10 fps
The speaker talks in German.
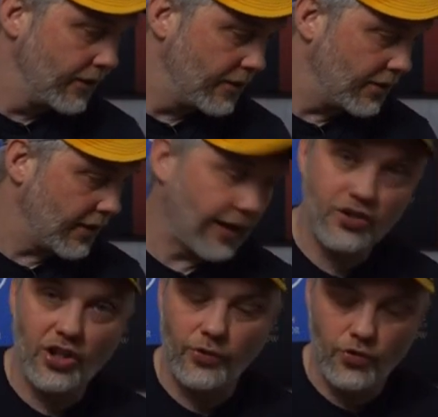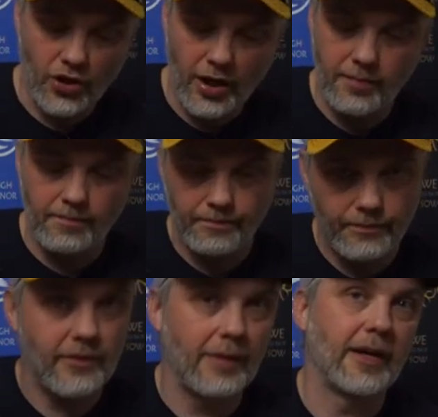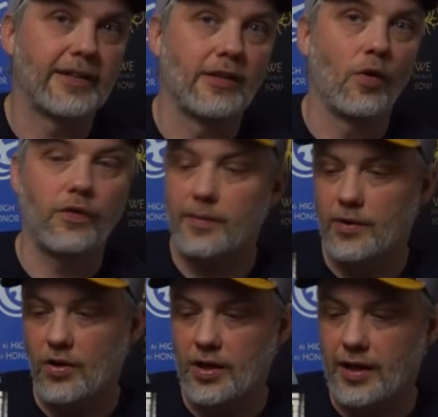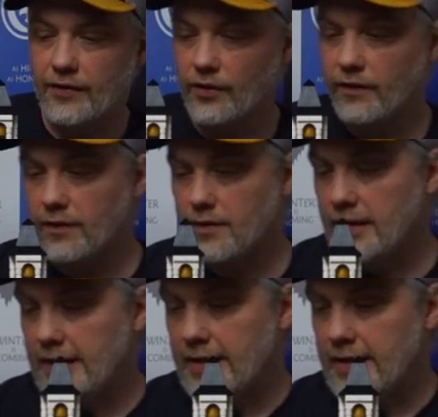das in Englisch ranzuschreiben, dann mache ich den Aufkleber noch ran. Ansonsten